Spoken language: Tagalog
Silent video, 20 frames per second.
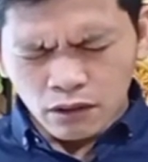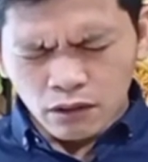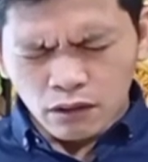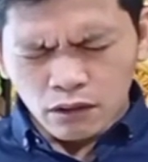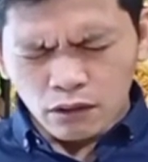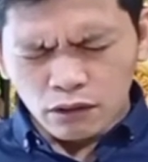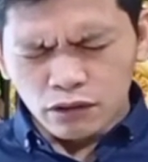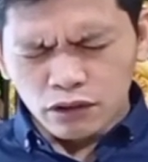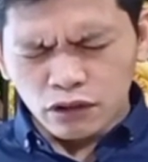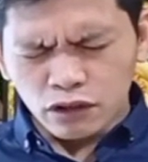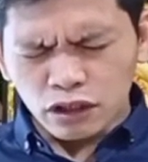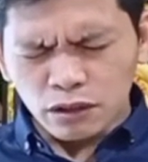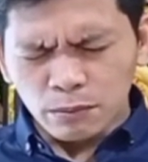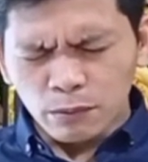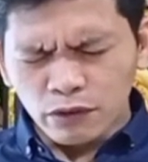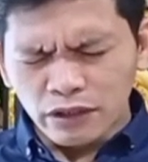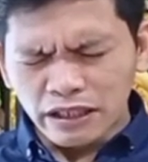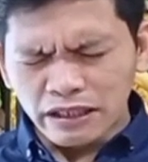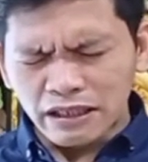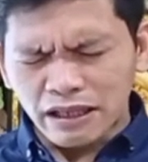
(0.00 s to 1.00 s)
O Diyos,
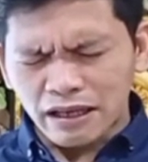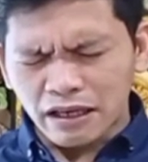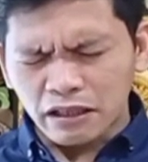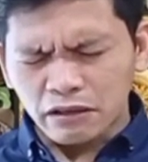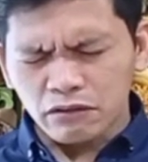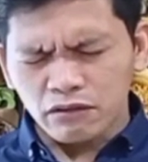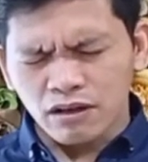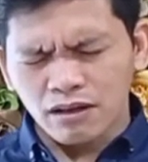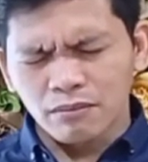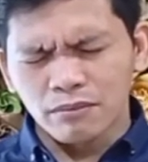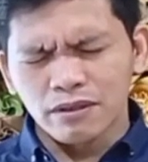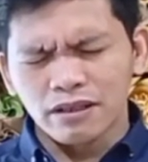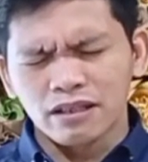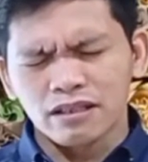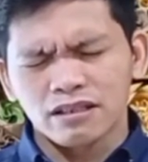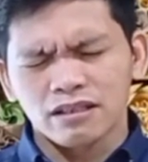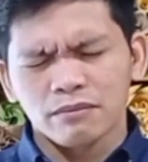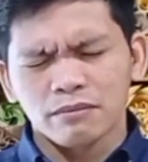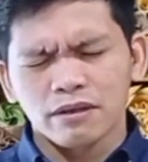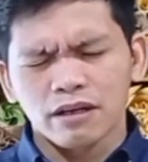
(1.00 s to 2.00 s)
muli narito kami
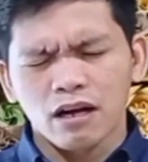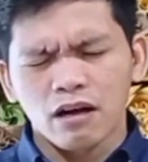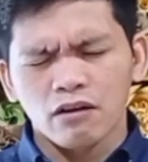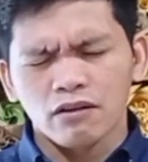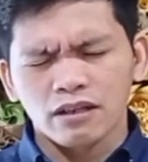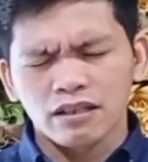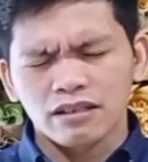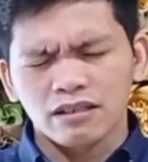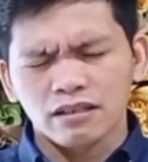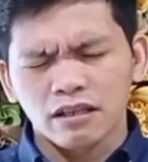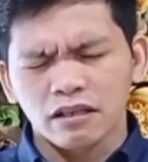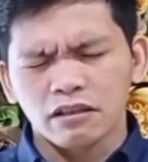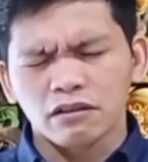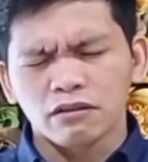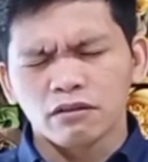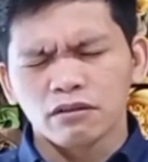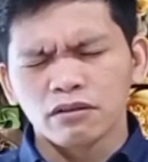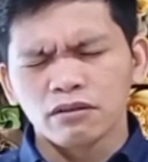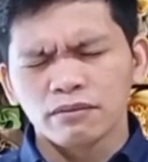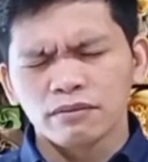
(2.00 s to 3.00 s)
sa mga oras na
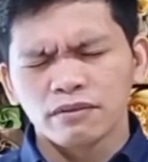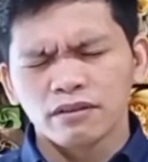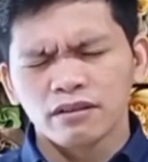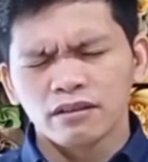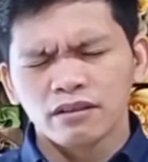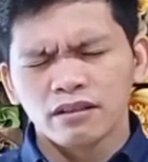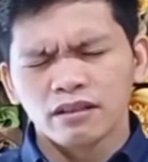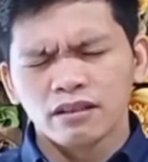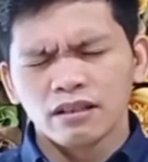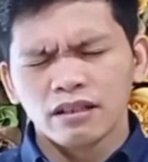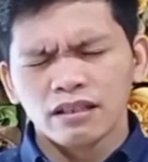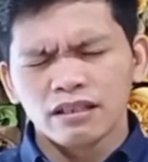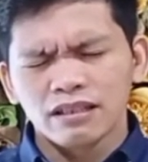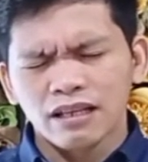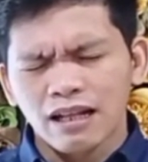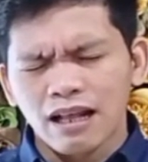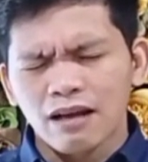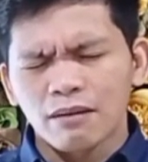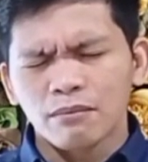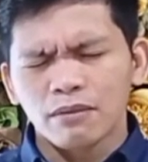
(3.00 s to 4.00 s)
ito.
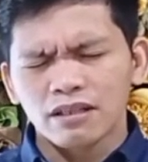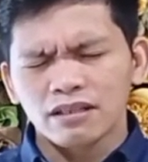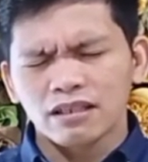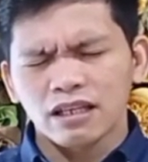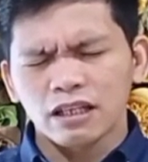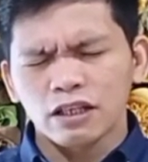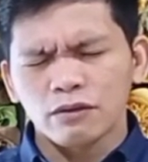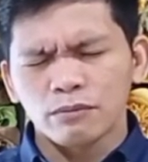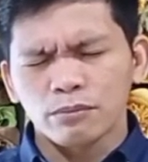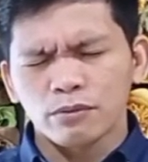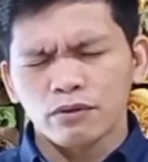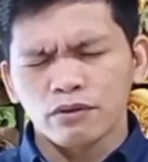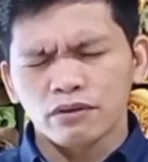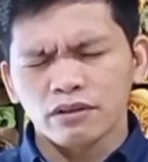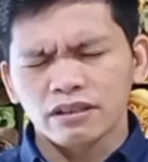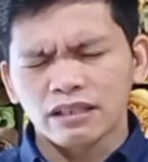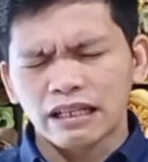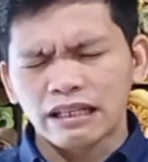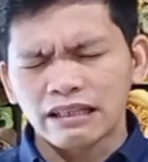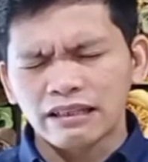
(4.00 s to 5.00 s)
Salamat sa inyo pong
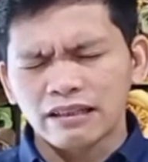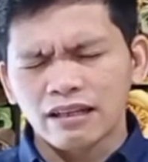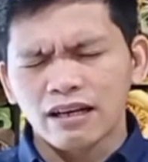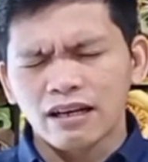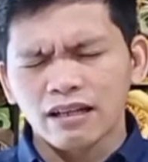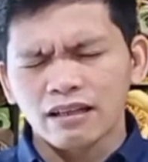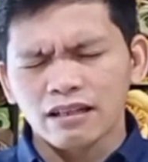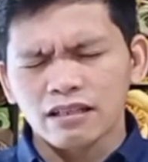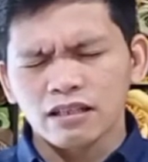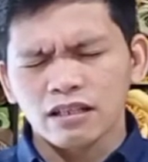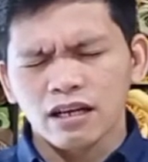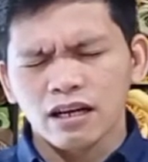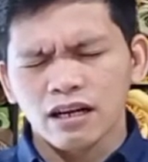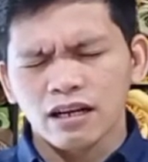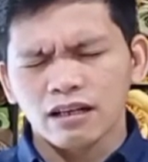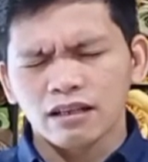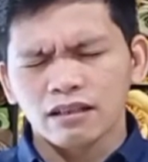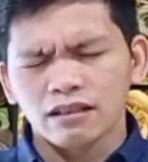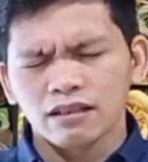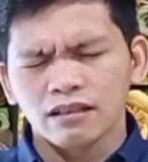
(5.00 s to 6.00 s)
salita na
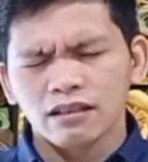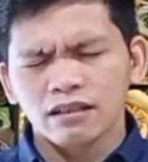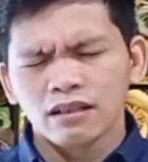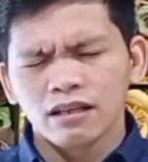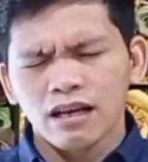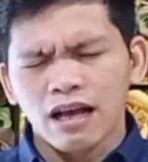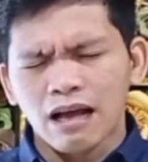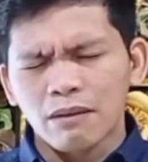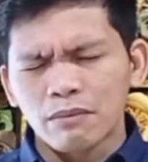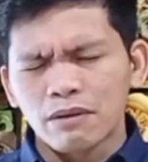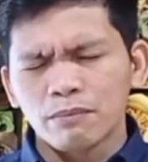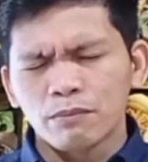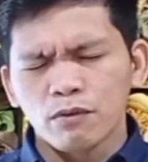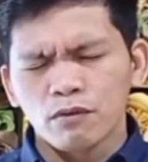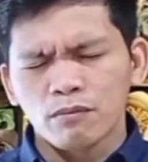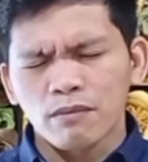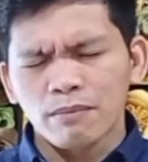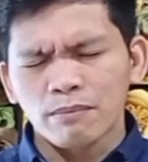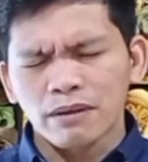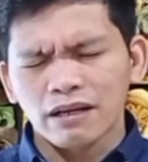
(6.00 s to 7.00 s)
siyang amin
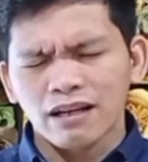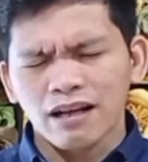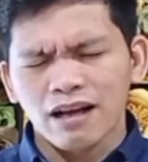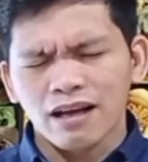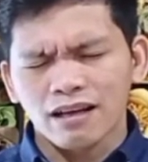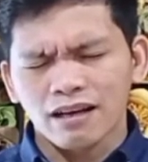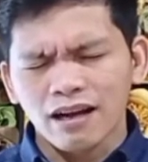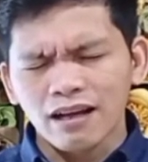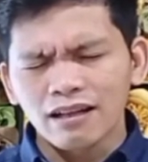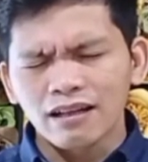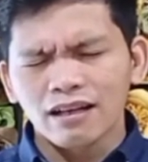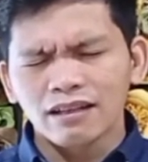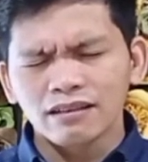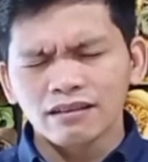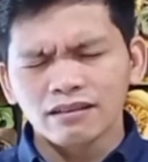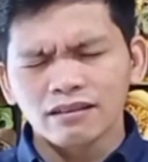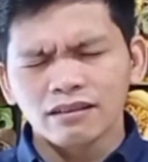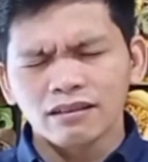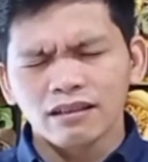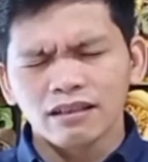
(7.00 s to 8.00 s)
pong mapag
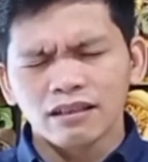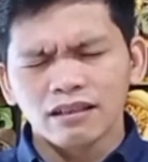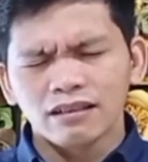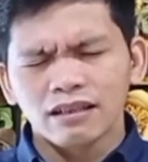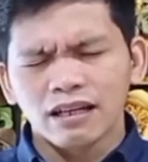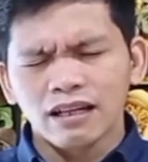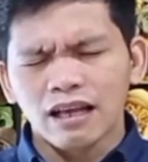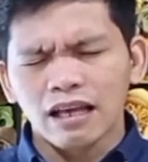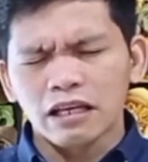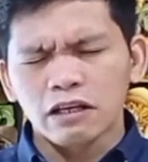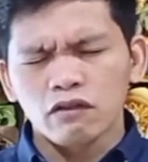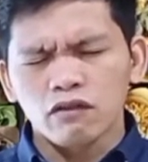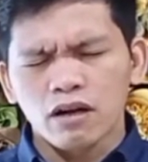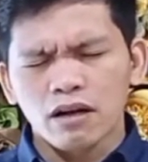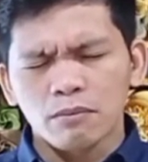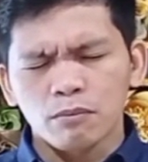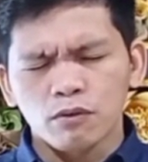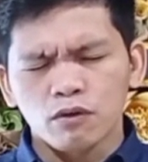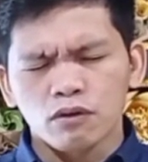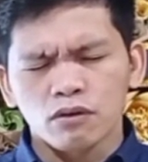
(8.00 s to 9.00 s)
aaralan Dalayan ko
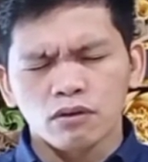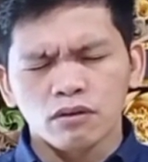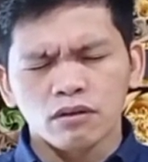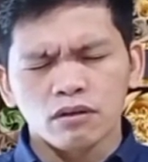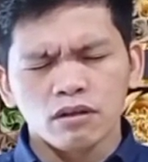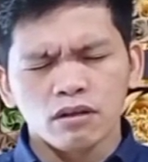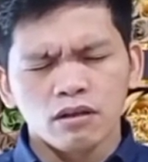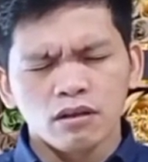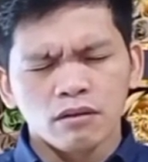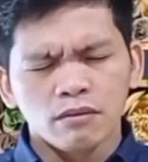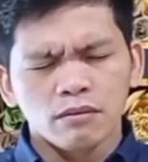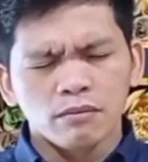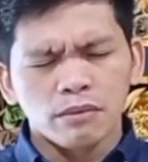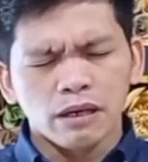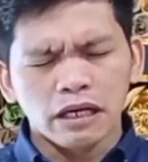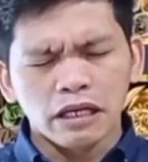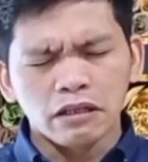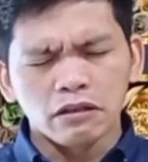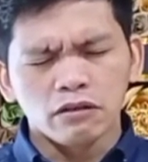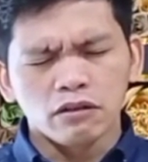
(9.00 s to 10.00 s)
nga po,
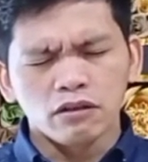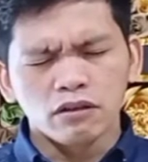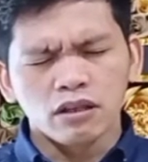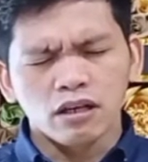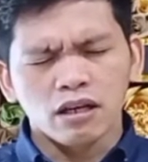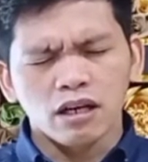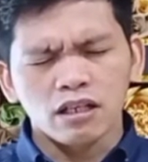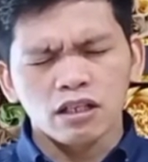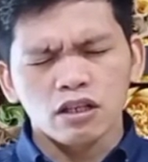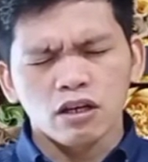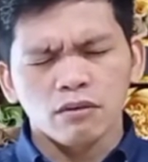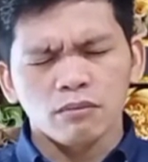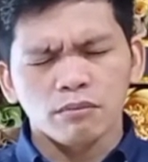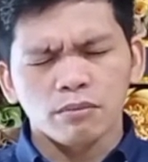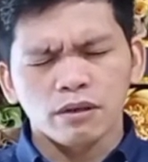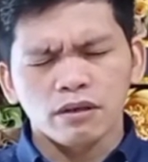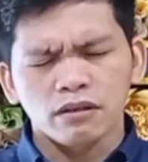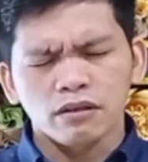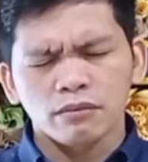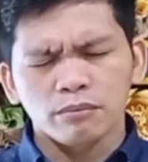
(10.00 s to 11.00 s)
Panginoon, na siyang
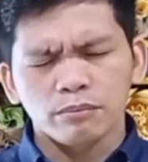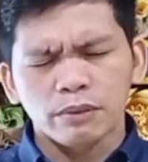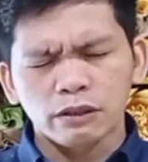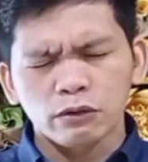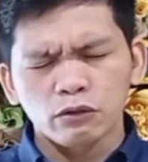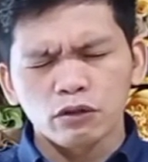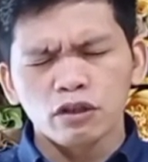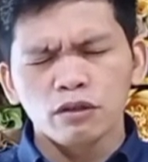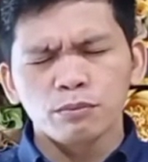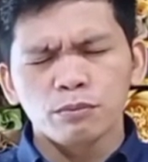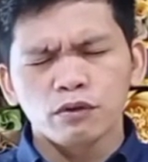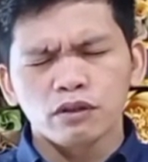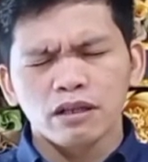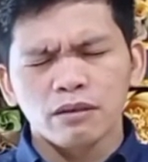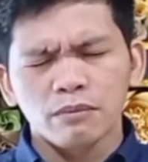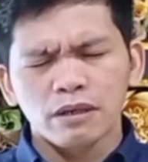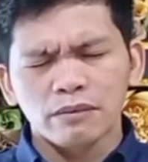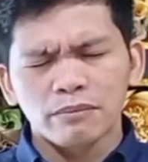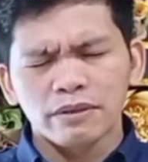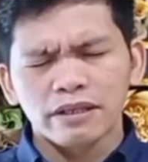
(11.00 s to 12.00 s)
patuloy po na
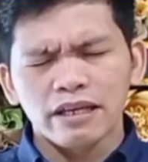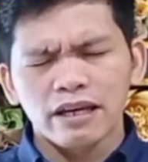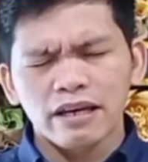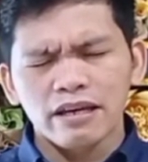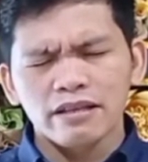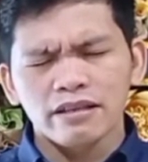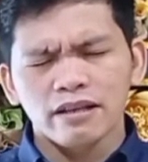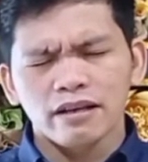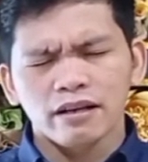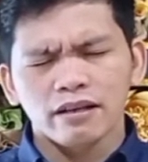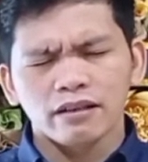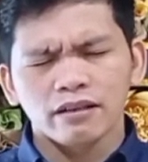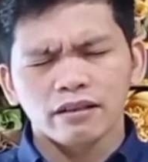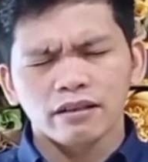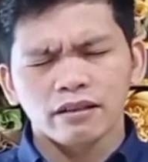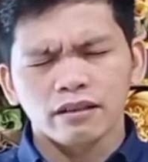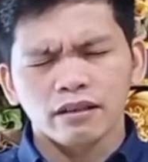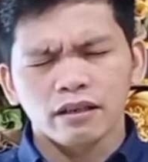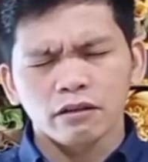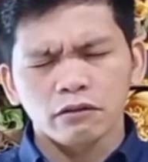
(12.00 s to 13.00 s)
magbigay
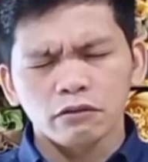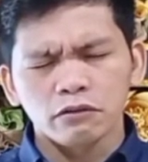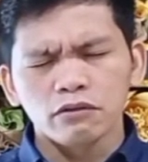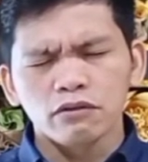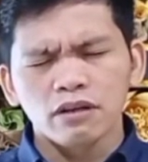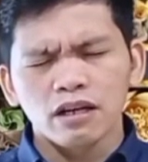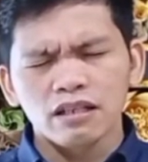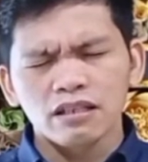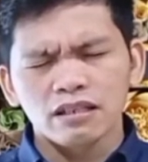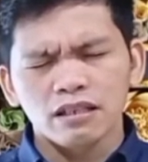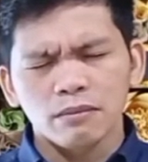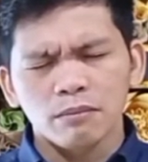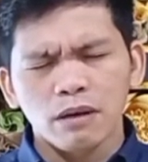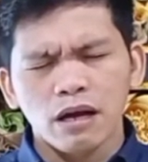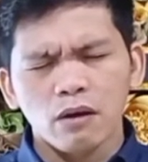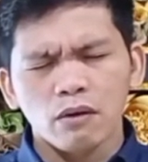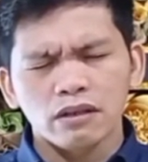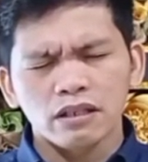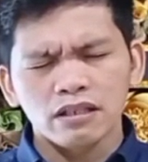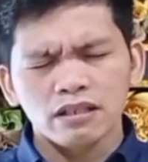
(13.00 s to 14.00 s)
ng karunungan sa
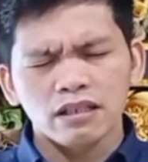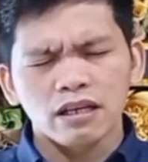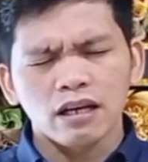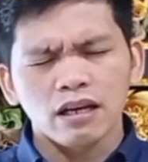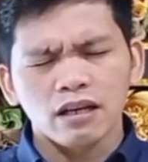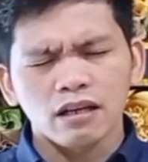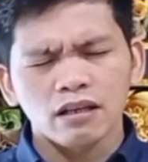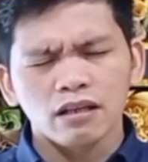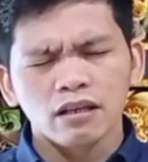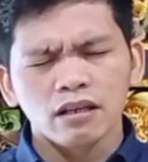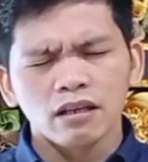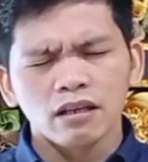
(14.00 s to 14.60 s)
bawat isa.